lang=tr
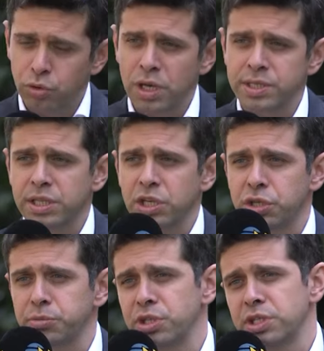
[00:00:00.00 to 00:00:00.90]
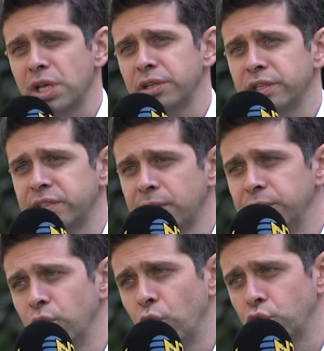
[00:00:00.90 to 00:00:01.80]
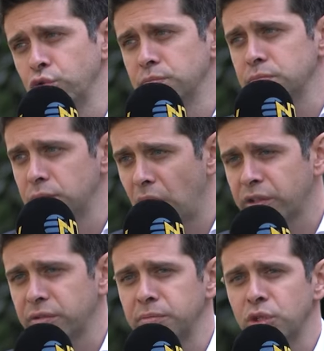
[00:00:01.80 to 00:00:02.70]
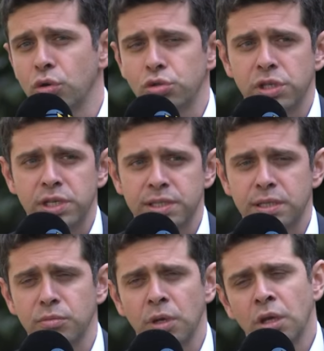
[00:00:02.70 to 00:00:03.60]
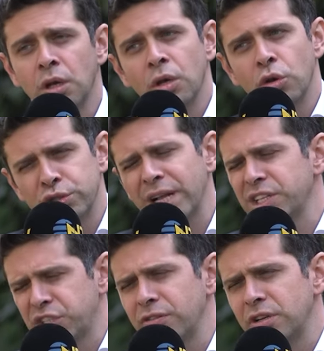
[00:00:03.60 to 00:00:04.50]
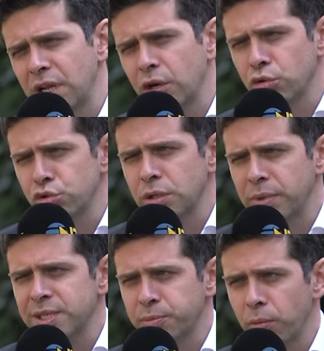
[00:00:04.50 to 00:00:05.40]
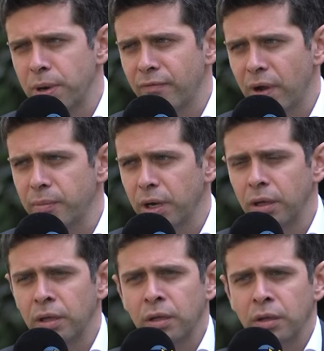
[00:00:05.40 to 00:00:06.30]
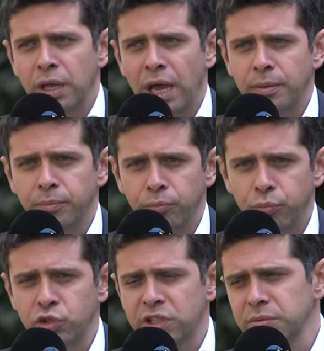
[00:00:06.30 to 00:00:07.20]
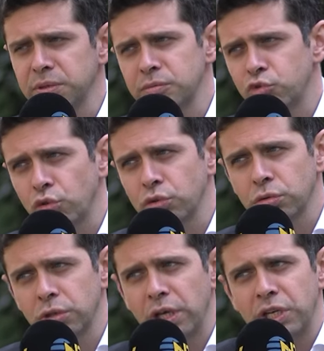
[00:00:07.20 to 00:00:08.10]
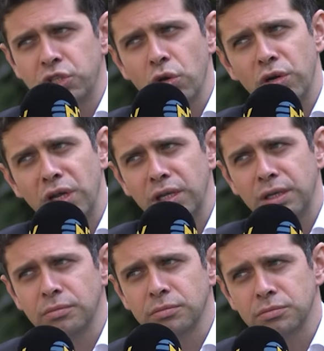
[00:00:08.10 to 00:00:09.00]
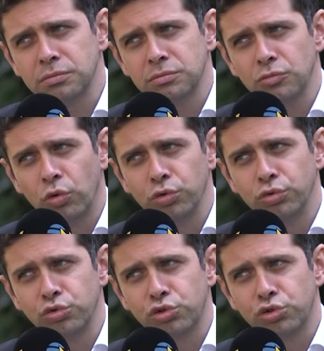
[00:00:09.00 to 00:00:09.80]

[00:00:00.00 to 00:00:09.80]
dünyasında yaşamış insanların kitabını okudum, baktım, bir göz gezdirdim. Özellikle çeviriler konusunda biraz problem var ama yani bu kitabın çok eşi örneğini olduğunu